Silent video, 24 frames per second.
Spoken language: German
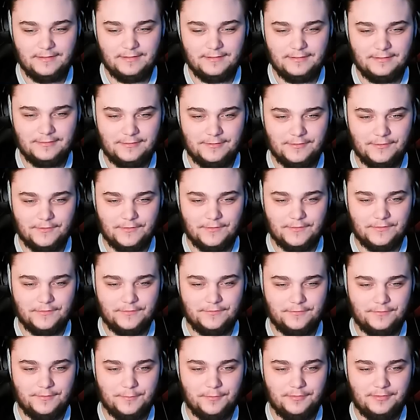So,
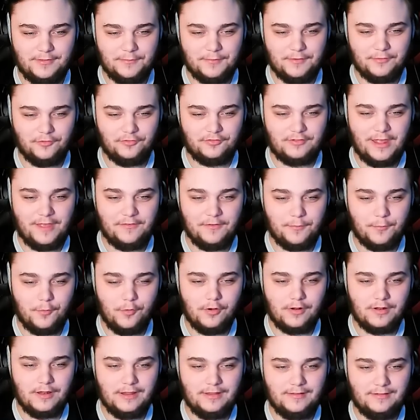wir müssen aber so schnell wie
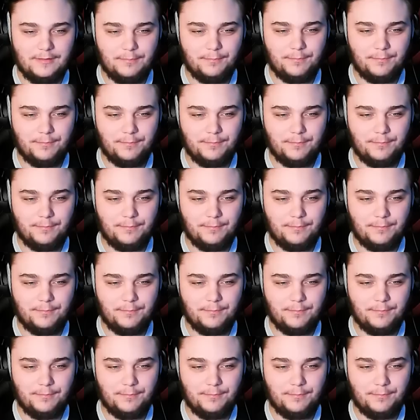möglich die